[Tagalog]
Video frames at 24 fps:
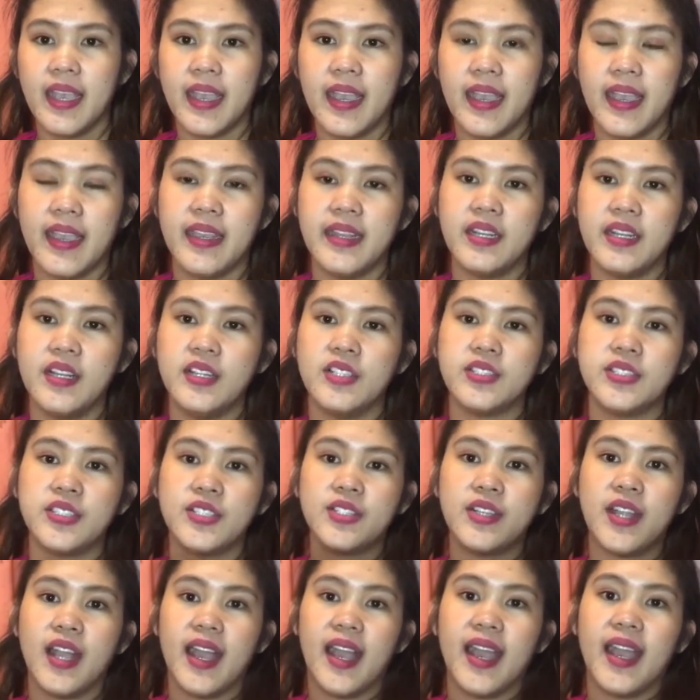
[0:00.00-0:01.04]
And
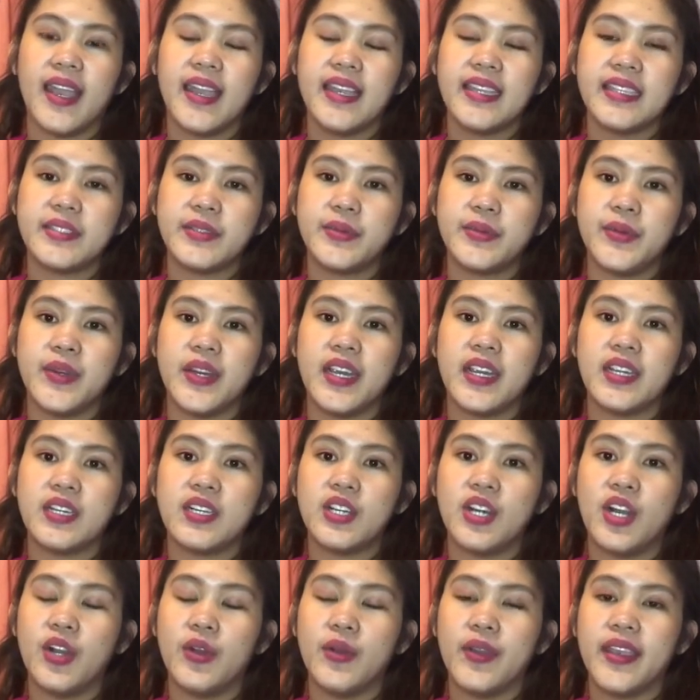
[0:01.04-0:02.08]
also guys, we're
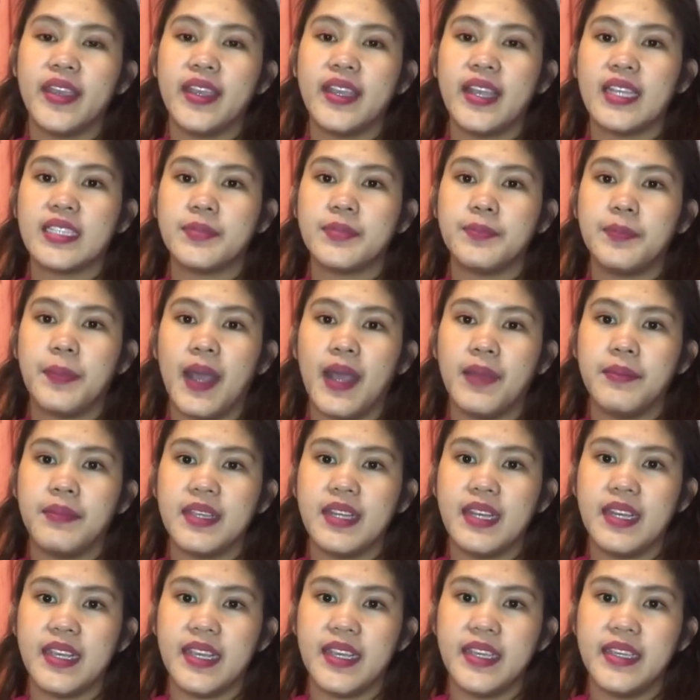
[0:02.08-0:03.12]
growing as
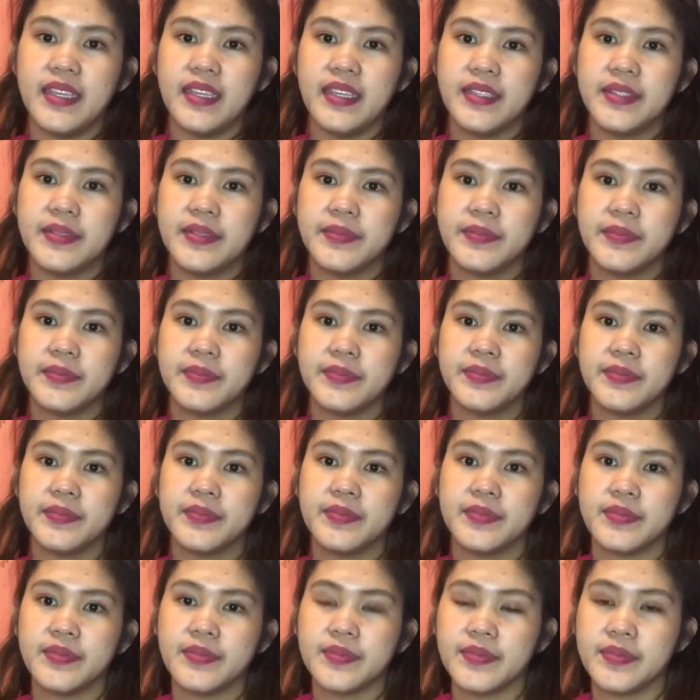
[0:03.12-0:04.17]
family.
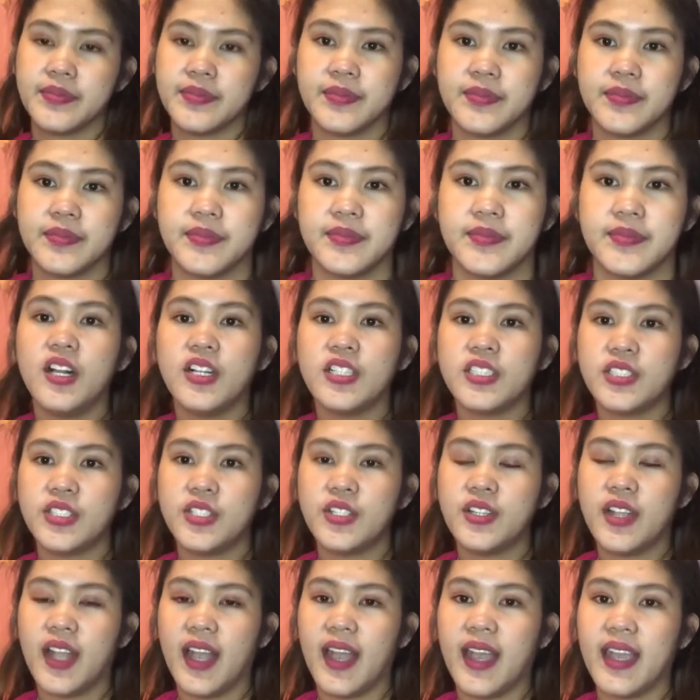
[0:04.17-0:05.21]
Also
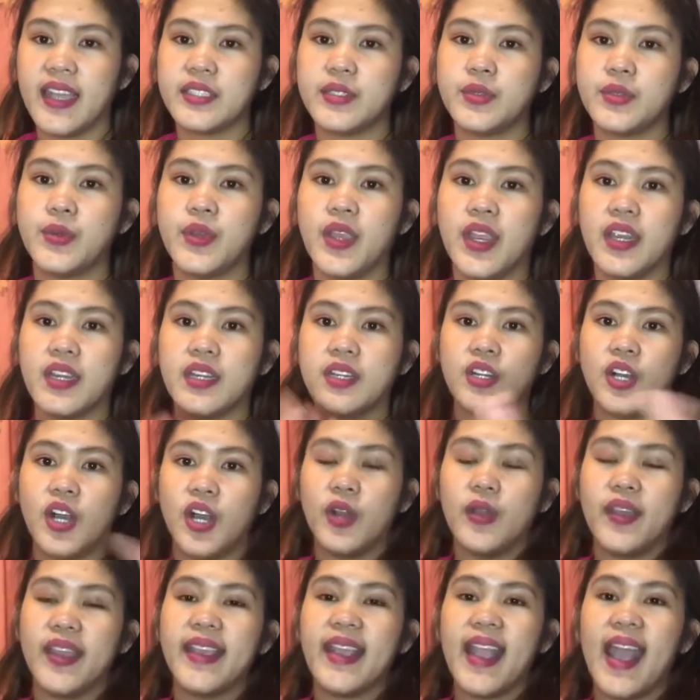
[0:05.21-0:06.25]
guys, we are
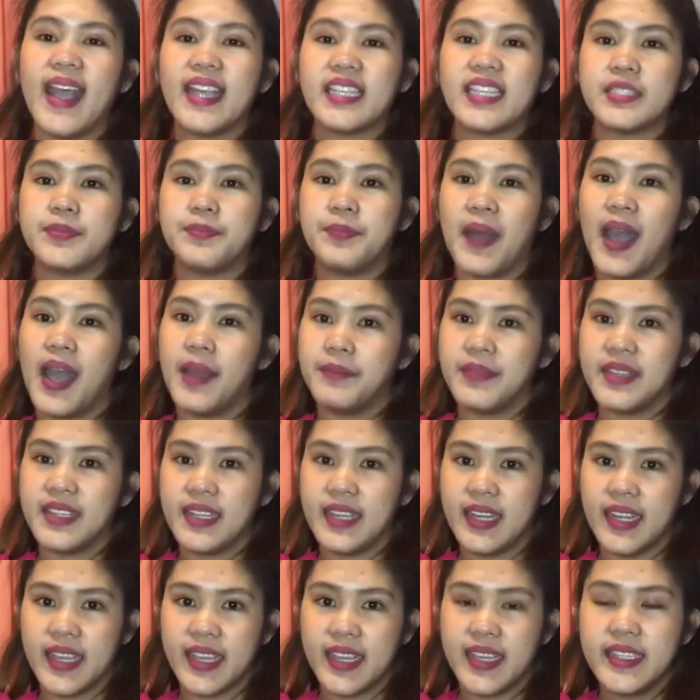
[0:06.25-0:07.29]
growing as
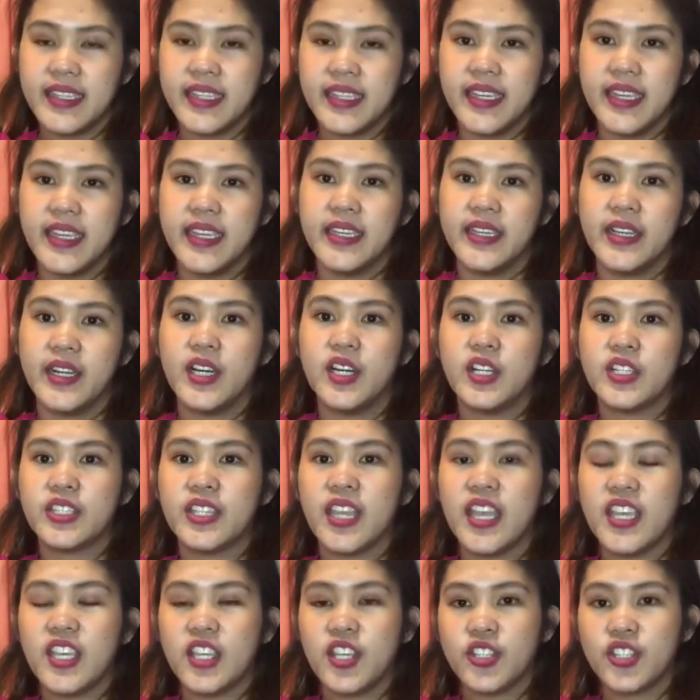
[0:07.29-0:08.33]
family. Oh,
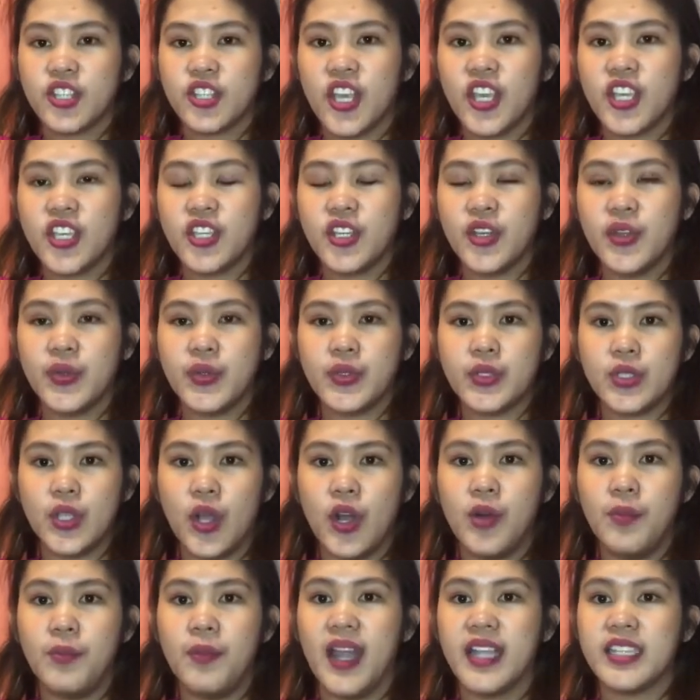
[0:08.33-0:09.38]
thank you, thank you
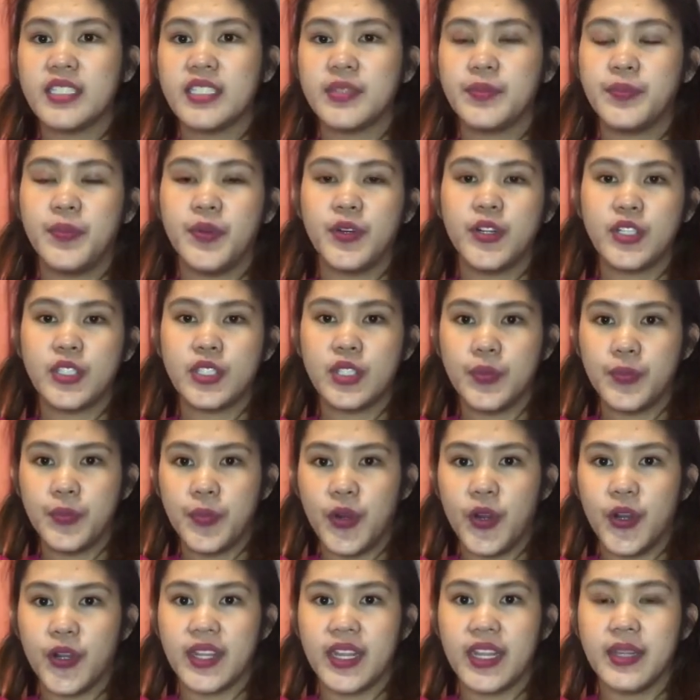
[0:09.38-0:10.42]
so much for
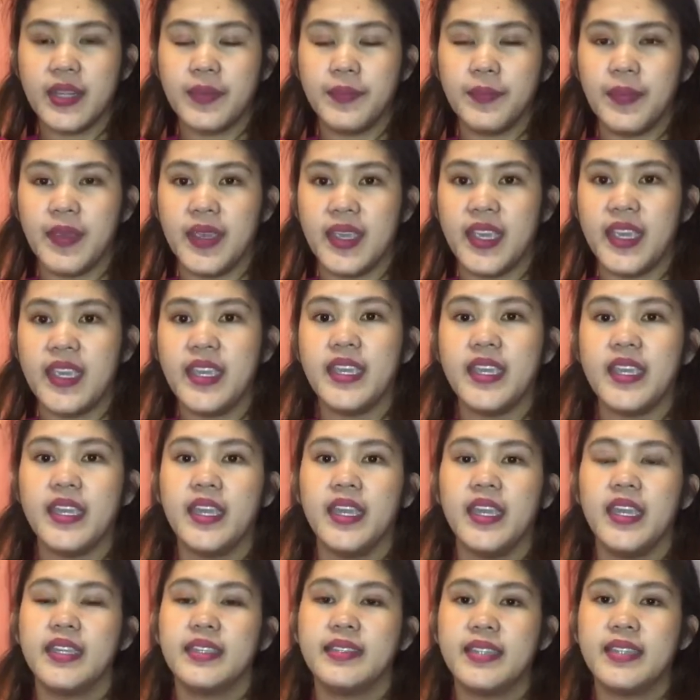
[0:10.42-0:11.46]
supporting me,
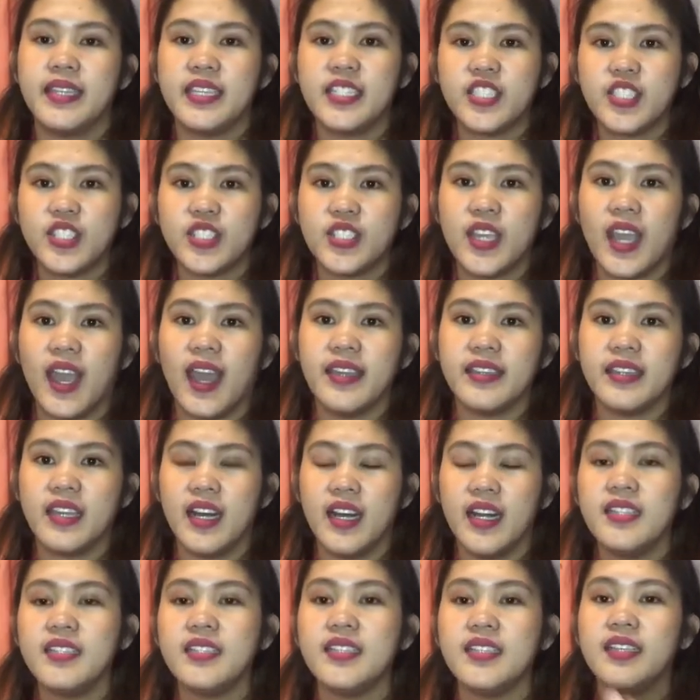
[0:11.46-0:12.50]
this
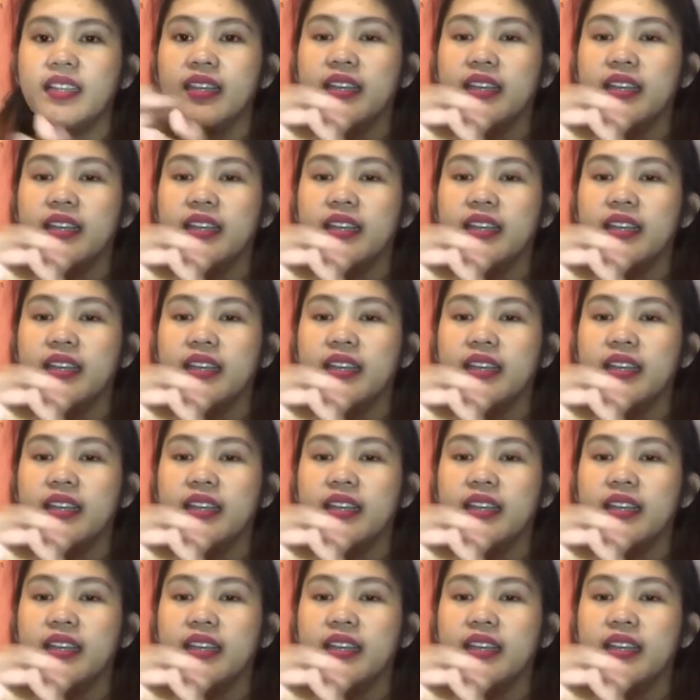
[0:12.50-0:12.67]
channel.